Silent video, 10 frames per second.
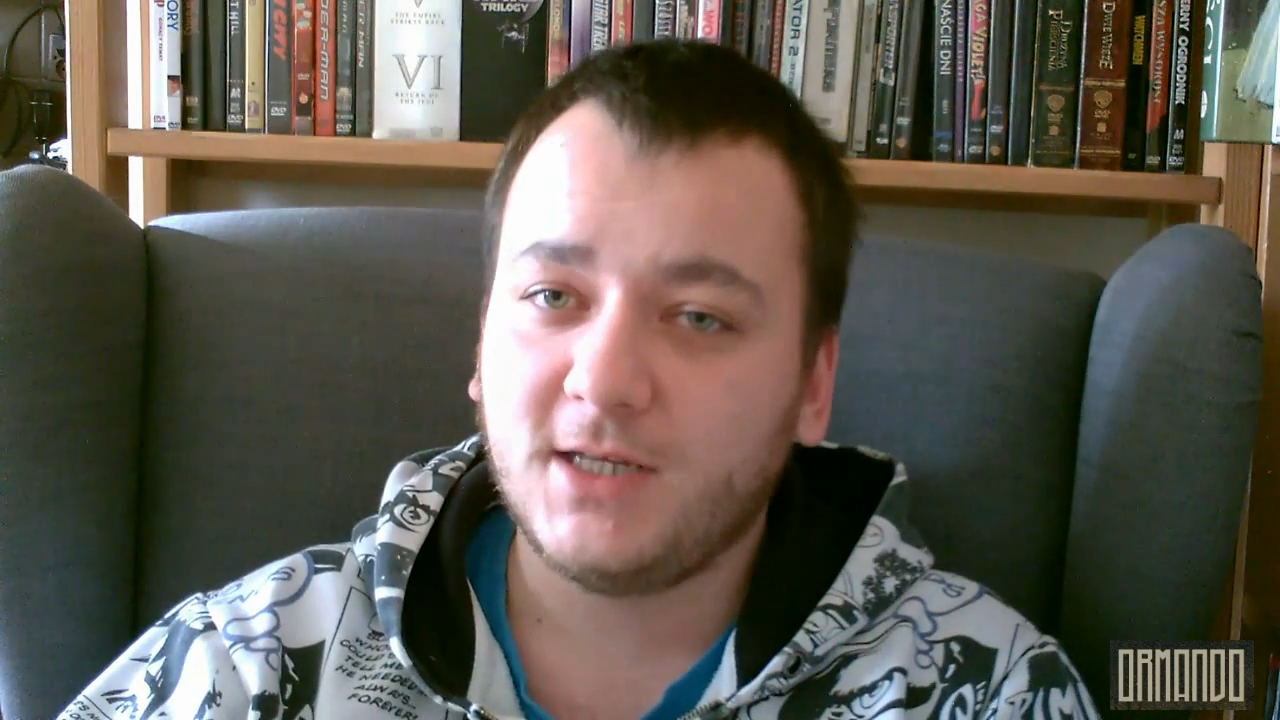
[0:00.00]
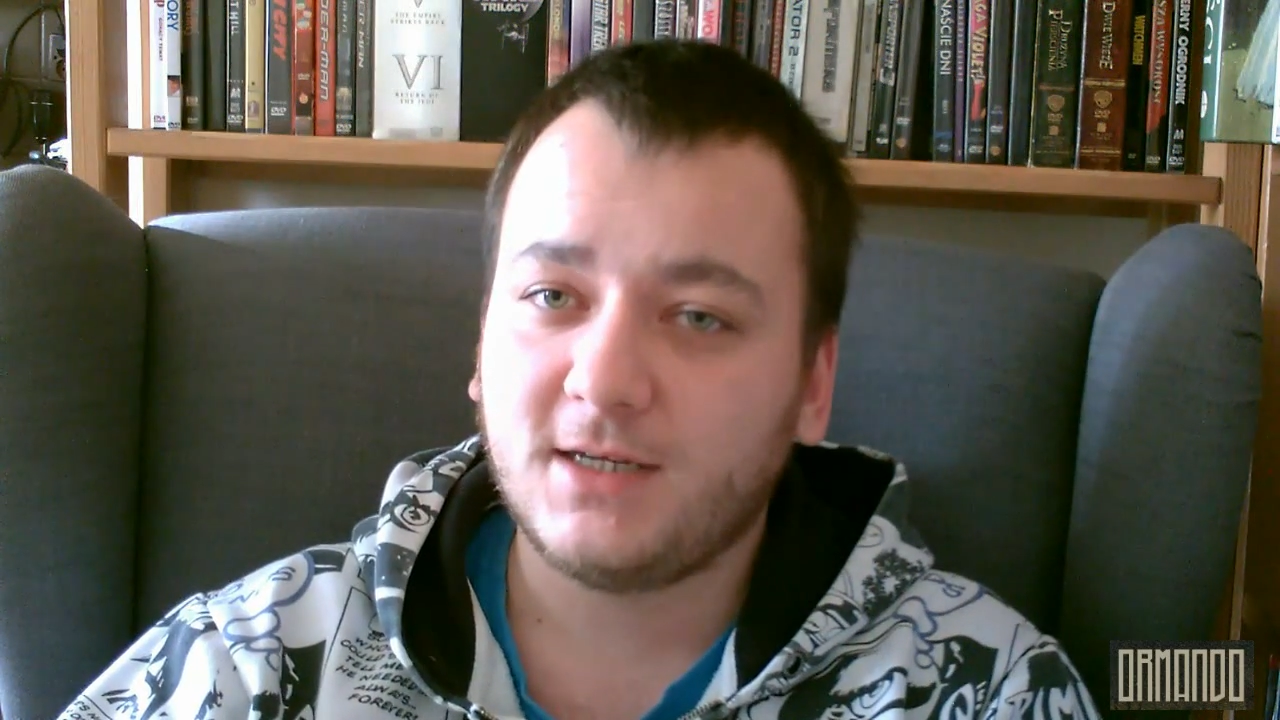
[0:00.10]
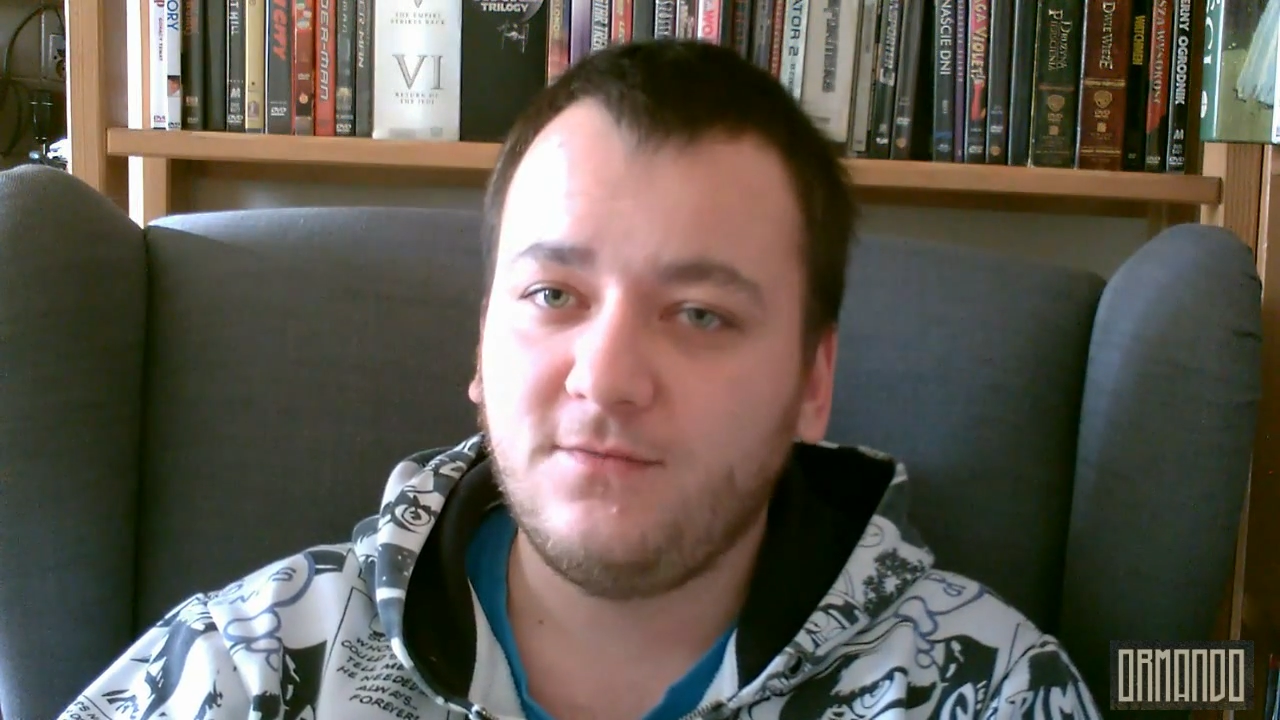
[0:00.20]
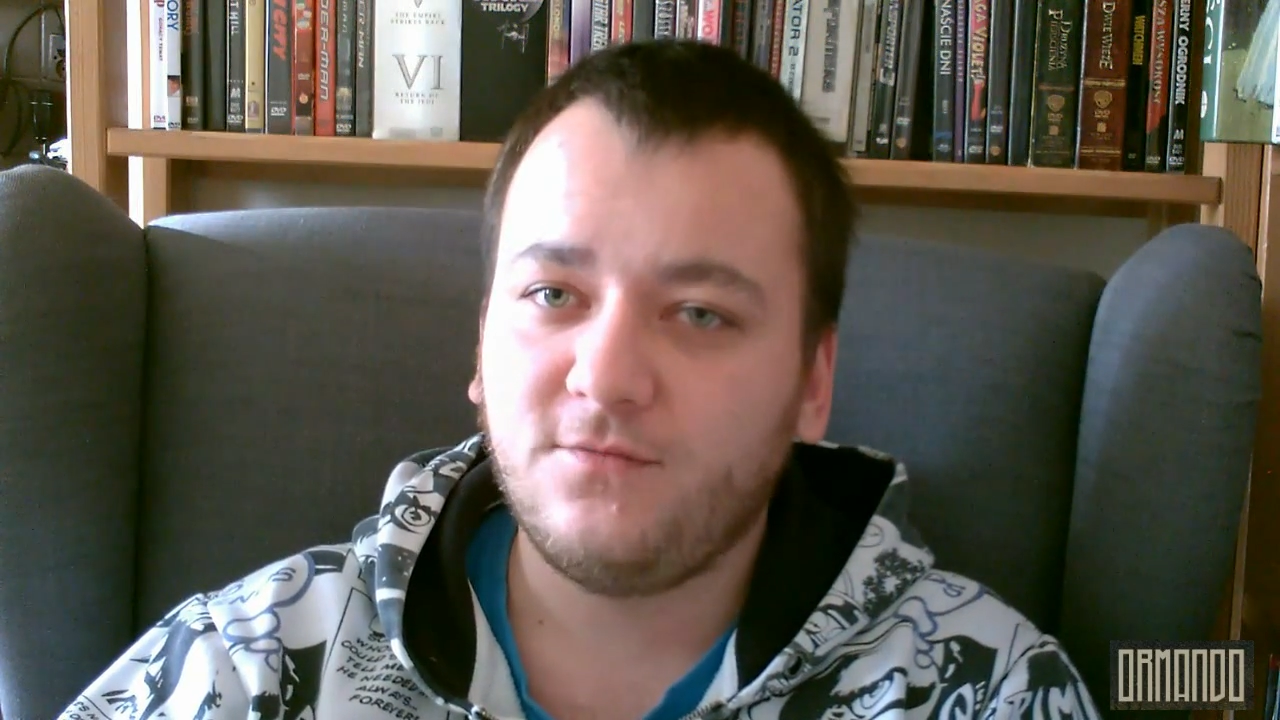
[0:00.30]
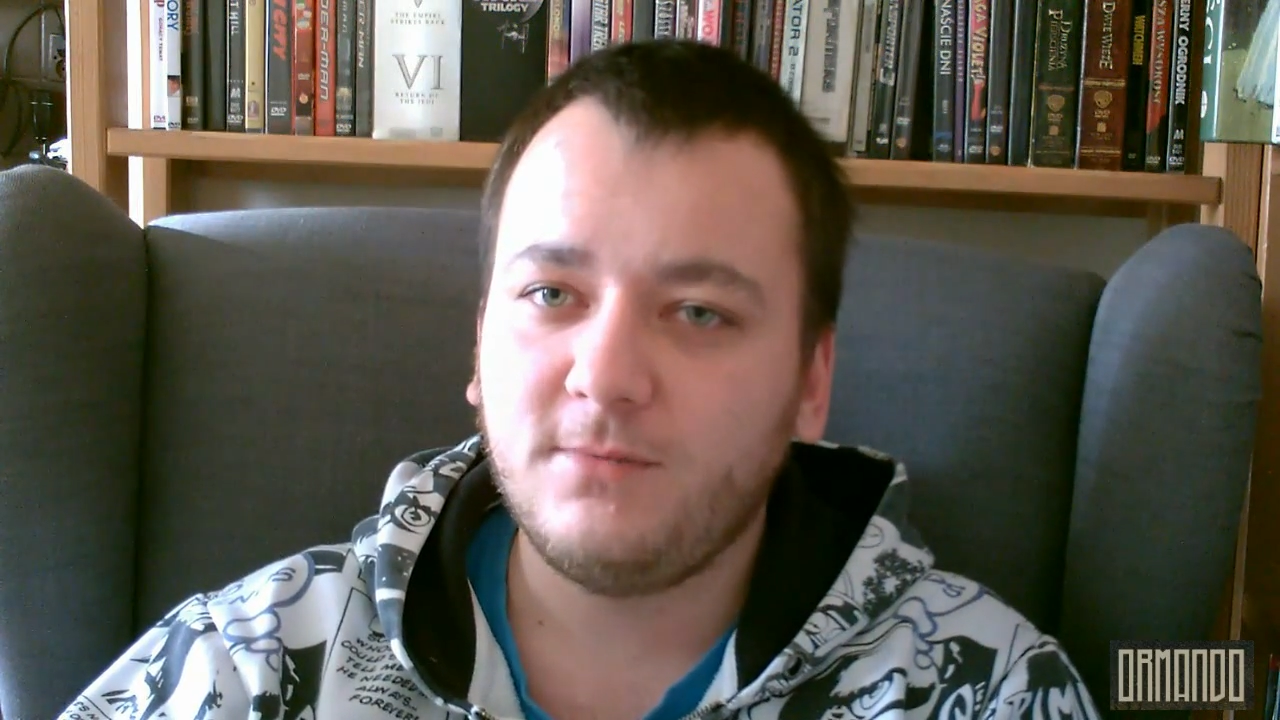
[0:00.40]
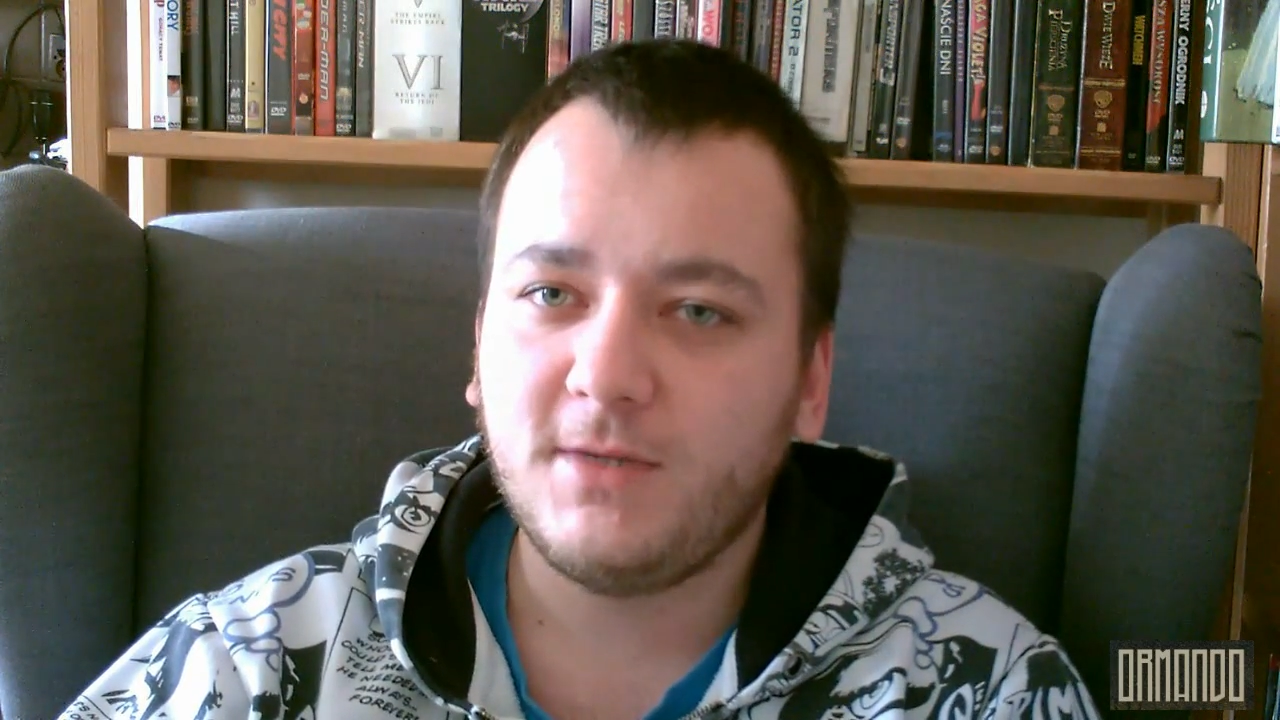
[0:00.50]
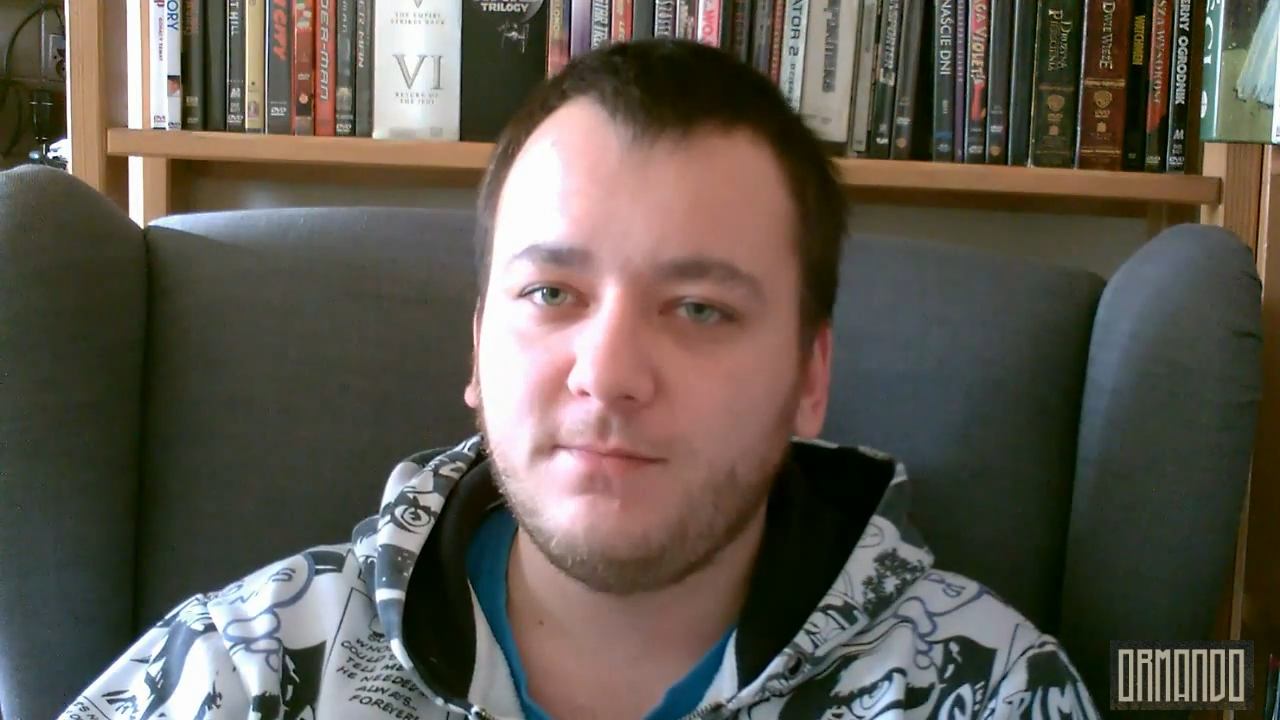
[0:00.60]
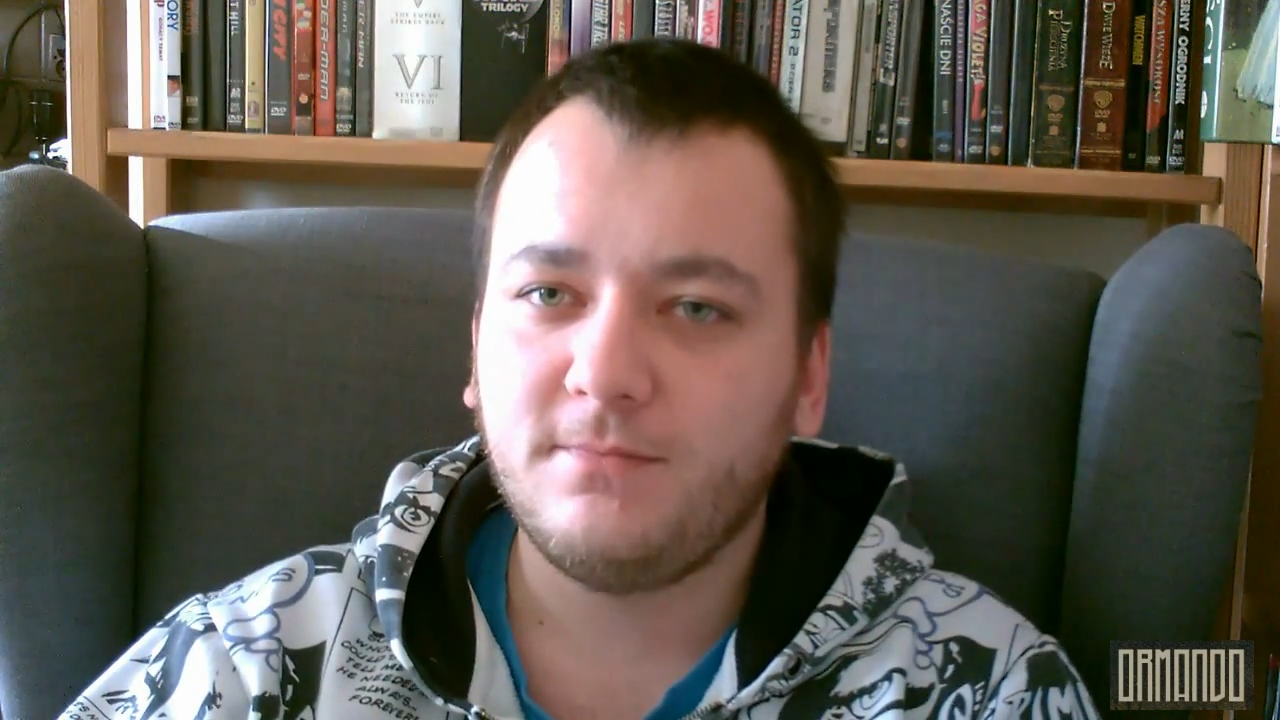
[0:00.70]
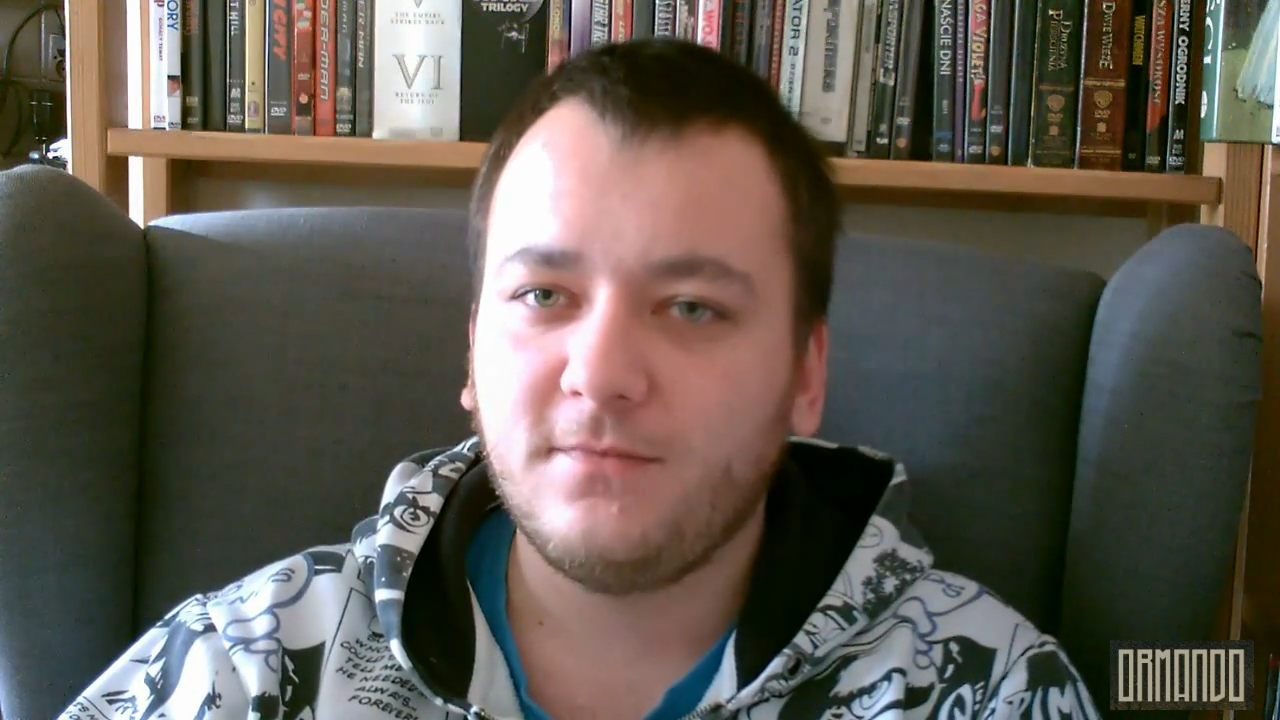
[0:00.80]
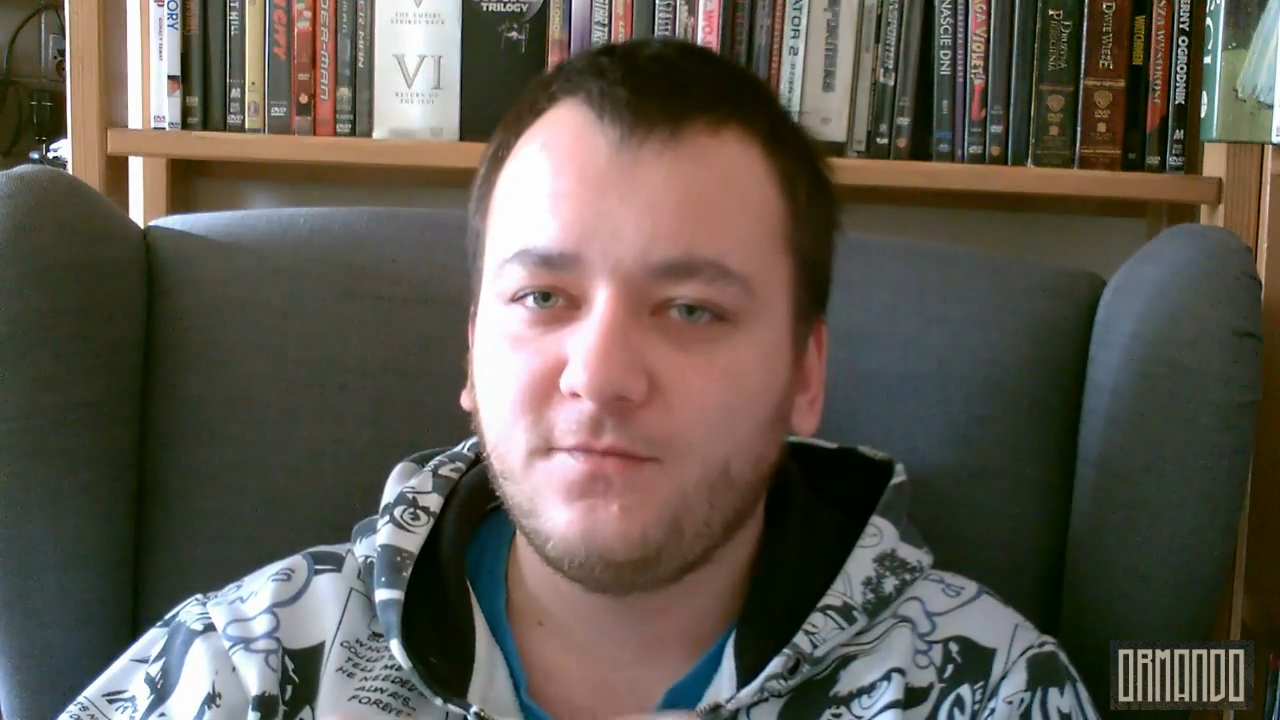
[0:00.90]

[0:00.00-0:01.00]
takim filmiem,